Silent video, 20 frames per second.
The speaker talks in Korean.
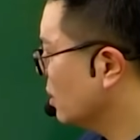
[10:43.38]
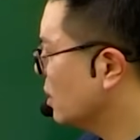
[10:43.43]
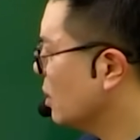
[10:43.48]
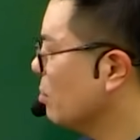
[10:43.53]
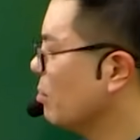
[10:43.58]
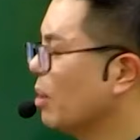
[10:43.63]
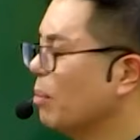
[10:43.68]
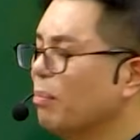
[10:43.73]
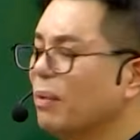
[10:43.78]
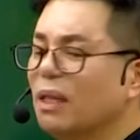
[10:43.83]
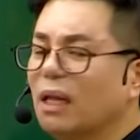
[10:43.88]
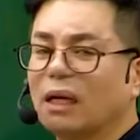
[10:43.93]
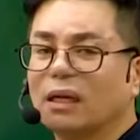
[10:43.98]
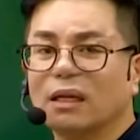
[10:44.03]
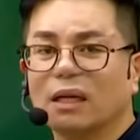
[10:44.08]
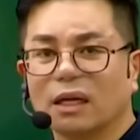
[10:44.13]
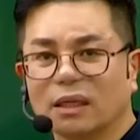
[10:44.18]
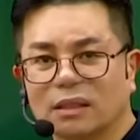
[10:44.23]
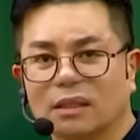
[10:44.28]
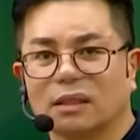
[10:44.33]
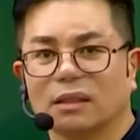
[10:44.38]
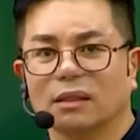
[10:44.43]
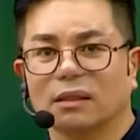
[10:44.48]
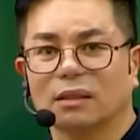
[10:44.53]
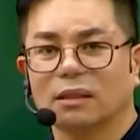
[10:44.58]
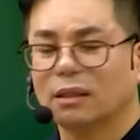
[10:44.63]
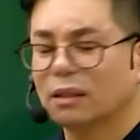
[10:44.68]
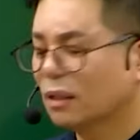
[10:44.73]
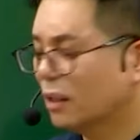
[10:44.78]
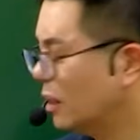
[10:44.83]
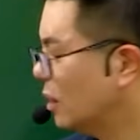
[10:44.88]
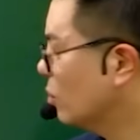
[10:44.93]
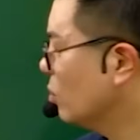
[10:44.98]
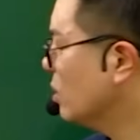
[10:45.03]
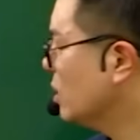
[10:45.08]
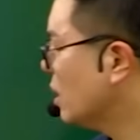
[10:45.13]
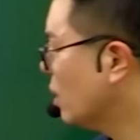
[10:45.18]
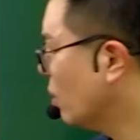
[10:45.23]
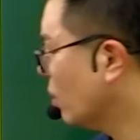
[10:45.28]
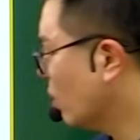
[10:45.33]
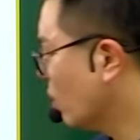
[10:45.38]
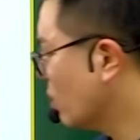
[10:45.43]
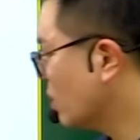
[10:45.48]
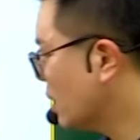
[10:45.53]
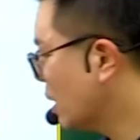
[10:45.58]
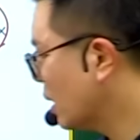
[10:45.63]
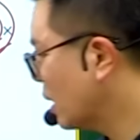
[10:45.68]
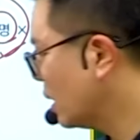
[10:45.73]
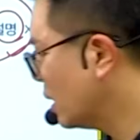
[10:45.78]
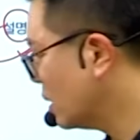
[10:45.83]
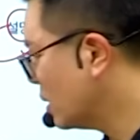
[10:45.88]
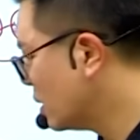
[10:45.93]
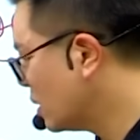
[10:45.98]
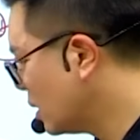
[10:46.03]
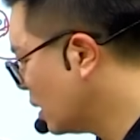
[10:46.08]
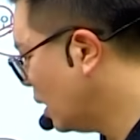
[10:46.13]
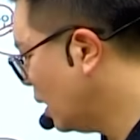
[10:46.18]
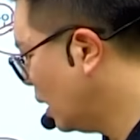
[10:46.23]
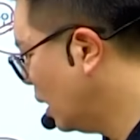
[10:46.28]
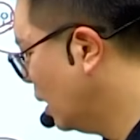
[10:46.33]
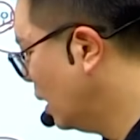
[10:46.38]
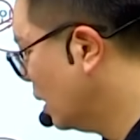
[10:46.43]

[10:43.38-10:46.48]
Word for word: 서명 및 날인 X. 그리고 이제 여기 경찰관 아저씨가